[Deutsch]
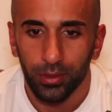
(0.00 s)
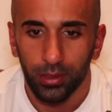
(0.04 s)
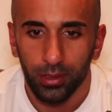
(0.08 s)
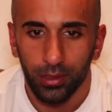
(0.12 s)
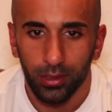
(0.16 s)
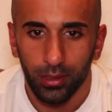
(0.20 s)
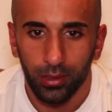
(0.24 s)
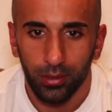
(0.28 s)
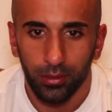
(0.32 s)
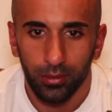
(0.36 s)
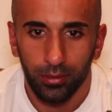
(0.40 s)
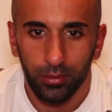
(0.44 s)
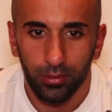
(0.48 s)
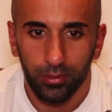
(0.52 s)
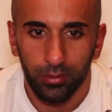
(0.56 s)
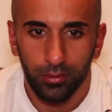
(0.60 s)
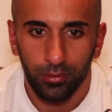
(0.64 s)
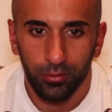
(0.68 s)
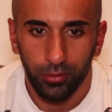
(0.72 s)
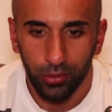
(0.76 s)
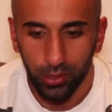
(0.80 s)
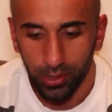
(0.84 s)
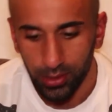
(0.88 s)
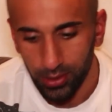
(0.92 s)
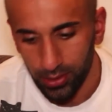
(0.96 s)
äh,
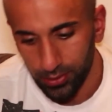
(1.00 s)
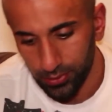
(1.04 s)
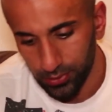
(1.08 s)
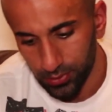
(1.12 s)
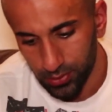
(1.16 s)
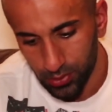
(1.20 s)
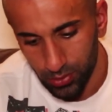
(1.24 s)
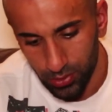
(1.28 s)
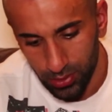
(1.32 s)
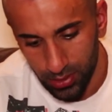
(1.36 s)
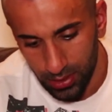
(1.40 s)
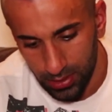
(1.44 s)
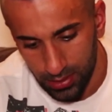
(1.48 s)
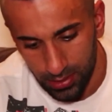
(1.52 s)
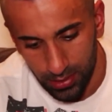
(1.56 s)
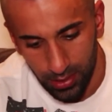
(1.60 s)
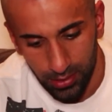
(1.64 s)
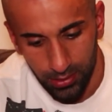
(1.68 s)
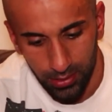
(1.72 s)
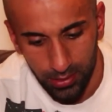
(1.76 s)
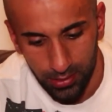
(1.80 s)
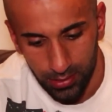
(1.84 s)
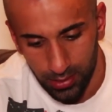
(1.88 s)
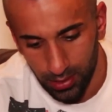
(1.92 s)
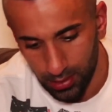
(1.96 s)
wo er dann zu dieser
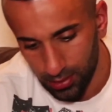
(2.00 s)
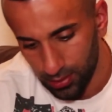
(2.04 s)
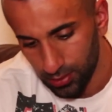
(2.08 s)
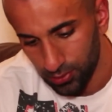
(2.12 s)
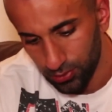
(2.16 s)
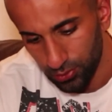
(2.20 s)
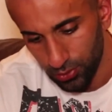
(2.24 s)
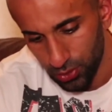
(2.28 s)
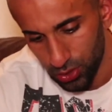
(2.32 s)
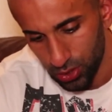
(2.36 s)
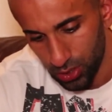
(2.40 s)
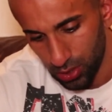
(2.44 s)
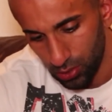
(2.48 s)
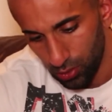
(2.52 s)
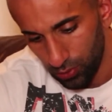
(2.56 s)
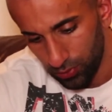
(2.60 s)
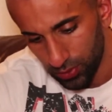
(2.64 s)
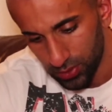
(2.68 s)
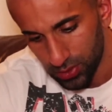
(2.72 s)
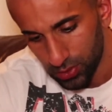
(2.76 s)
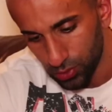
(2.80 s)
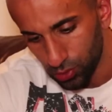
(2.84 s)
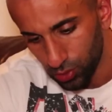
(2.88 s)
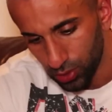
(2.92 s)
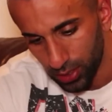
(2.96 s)
Sadik-Zeit natürlich dann auch
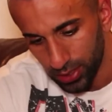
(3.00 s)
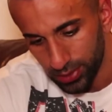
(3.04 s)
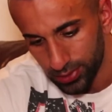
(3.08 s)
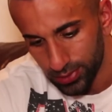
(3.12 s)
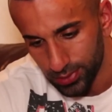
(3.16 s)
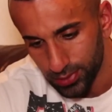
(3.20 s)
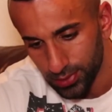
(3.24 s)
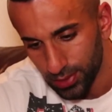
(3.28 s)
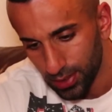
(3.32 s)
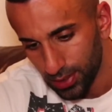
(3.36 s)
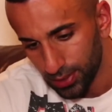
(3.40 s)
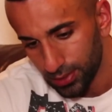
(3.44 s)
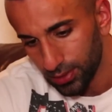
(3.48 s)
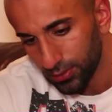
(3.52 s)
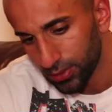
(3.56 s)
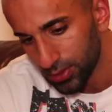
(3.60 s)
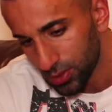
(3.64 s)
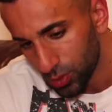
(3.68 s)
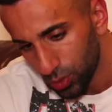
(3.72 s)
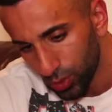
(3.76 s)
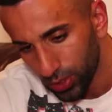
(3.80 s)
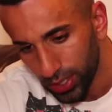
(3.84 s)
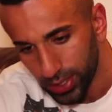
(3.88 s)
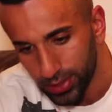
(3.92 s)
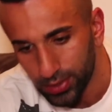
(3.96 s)
was Korrektes, da hat er
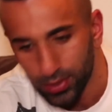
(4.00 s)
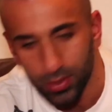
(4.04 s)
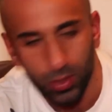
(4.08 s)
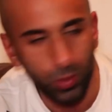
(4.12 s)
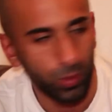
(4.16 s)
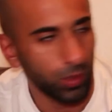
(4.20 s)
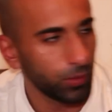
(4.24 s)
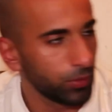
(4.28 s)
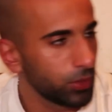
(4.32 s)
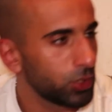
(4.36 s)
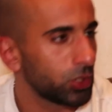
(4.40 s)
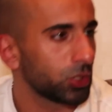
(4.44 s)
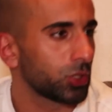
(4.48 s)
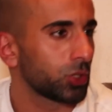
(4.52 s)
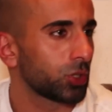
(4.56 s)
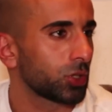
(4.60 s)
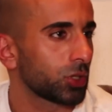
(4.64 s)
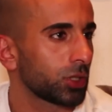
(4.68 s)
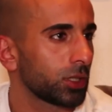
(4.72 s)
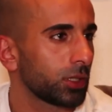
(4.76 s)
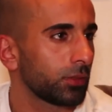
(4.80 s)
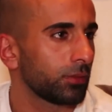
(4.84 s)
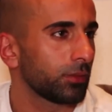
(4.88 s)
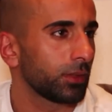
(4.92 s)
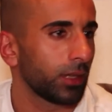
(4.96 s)
was Korrektes über mich
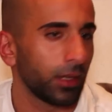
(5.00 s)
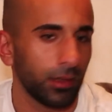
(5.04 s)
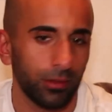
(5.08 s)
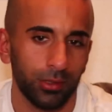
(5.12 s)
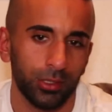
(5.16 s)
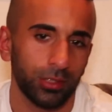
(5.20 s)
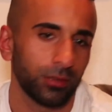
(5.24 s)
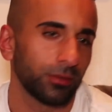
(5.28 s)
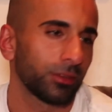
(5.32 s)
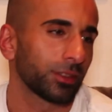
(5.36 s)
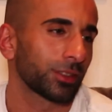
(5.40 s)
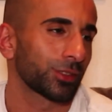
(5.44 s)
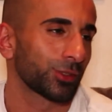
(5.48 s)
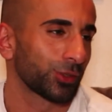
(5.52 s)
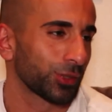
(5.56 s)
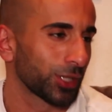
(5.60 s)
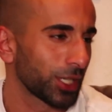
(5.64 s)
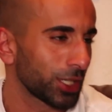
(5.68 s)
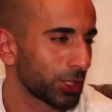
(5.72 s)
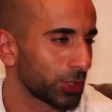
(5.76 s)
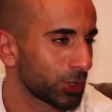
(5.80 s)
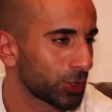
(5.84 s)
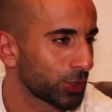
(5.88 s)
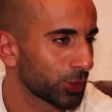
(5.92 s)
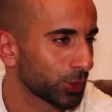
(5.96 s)
geschrieben, da habe ich ihm was
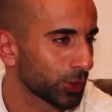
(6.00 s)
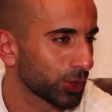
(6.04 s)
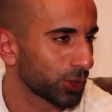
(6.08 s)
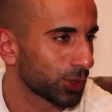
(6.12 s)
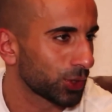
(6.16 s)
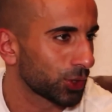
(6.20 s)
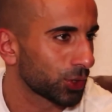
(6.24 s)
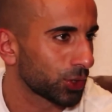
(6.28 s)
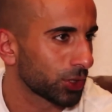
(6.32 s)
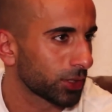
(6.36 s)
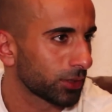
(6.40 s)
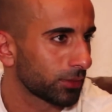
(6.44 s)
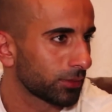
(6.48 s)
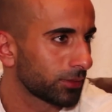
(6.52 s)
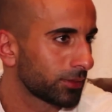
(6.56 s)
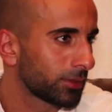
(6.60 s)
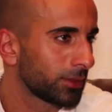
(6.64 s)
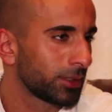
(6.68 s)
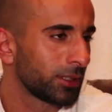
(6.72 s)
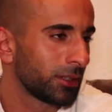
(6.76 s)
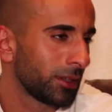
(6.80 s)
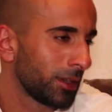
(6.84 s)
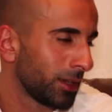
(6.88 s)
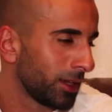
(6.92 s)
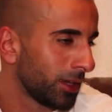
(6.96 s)
Korrektes zurückgeschrieben.
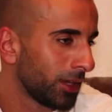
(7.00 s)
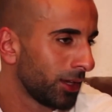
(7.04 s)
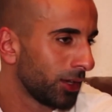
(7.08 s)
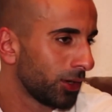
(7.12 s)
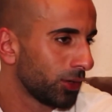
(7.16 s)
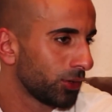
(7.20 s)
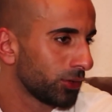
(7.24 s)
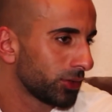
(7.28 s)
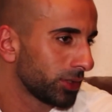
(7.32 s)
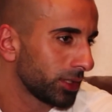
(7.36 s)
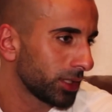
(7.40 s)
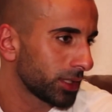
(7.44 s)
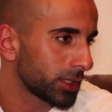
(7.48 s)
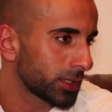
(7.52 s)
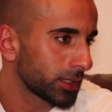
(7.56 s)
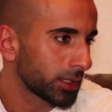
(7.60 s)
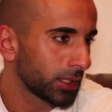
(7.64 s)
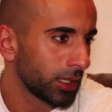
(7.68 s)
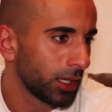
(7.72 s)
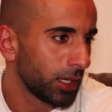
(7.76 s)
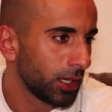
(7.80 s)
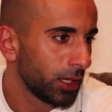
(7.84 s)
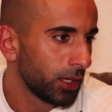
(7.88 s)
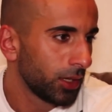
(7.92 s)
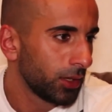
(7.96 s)
Und jetzt
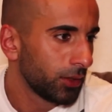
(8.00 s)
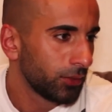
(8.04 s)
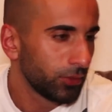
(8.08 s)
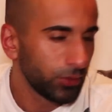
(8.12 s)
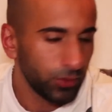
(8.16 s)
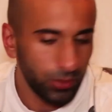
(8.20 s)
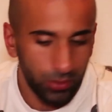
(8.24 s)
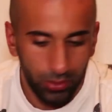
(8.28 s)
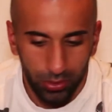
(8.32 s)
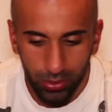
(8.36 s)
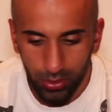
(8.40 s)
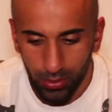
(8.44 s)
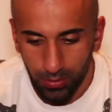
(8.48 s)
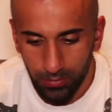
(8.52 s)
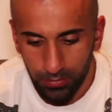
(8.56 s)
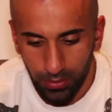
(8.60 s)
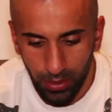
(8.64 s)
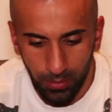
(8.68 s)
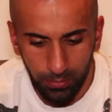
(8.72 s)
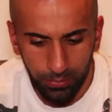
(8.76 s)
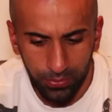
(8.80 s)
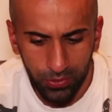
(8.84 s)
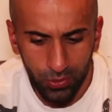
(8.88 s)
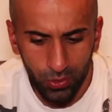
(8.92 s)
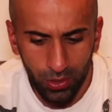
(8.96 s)
ich
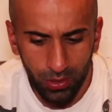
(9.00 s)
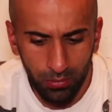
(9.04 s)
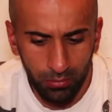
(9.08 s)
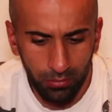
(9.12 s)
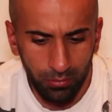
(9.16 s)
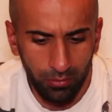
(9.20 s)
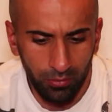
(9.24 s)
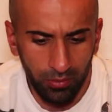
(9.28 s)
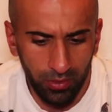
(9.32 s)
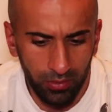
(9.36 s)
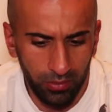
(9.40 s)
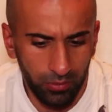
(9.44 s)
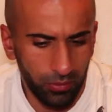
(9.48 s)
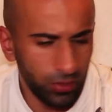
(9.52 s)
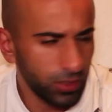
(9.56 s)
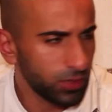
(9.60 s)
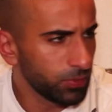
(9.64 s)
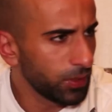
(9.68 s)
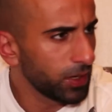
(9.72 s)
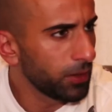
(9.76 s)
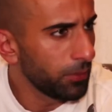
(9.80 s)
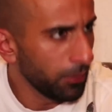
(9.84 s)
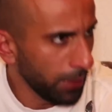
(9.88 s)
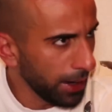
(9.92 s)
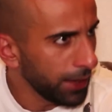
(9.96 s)
habe zu dem, wenn du jetzt
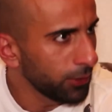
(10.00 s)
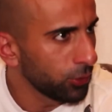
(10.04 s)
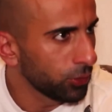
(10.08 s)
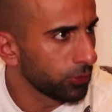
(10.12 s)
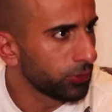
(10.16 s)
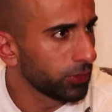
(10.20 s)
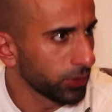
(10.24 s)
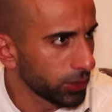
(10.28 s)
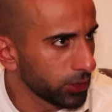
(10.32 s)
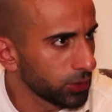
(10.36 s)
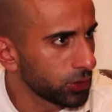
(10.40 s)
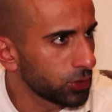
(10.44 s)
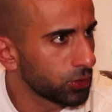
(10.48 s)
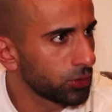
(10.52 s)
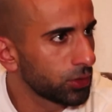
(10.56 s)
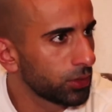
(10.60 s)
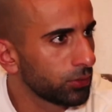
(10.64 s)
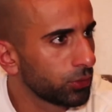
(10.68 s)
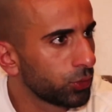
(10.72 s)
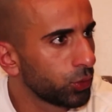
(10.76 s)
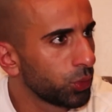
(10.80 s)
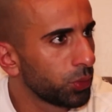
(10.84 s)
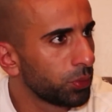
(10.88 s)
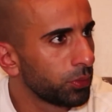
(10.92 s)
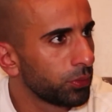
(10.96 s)
meine Meinung wirklich zu
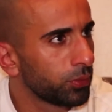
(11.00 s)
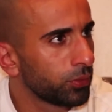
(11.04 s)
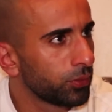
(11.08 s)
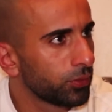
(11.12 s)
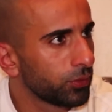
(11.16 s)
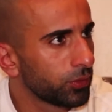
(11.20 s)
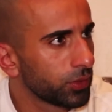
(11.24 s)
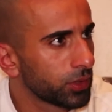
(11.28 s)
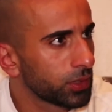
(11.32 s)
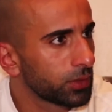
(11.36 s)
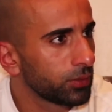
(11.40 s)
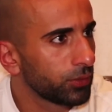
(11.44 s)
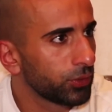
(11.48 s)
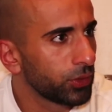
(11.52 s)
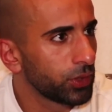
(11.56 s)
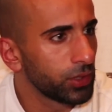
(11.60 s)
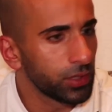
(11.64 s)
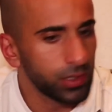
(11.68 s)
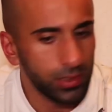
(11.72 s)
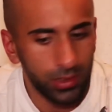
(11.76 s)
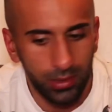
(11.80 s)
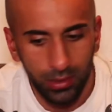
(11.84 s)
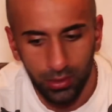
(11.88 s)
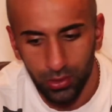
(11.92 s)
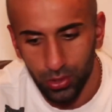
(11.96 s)
dem Typen wissen
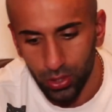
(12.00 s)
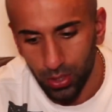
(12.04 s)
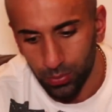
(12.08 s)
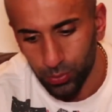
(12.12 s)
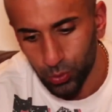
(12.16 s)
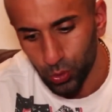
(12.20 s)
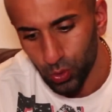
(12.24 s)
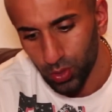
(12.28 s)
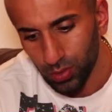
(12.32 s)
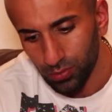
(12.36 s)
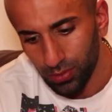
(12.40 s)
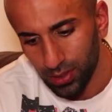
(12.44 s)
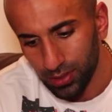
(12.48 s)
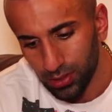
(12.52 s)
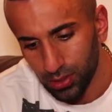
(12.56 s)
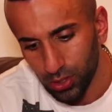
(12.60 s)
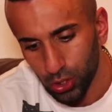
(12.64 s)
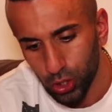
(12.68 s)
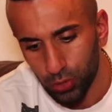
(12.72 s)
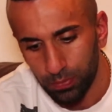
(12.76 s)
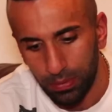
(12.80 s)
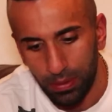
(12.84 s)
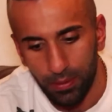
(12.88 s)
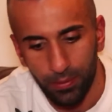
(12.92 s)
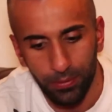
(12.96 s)
willst, ich habe zu ihm eine
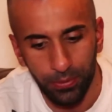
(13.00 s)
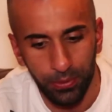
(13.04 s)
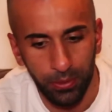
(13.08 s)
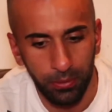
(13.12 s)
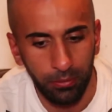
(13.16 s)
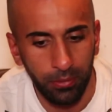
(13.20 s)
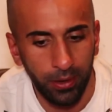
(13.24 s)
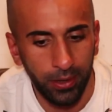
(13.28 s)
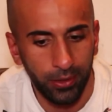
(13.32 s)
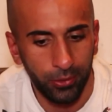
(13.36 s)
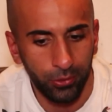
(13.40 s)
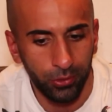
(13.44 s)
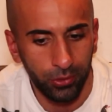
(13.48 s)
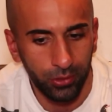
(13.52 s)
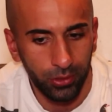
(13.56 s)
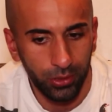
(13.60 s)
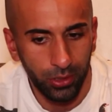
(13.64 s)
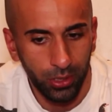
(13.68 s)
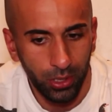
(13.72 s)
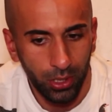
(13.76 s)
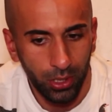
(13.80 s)
gespaltene Meinung.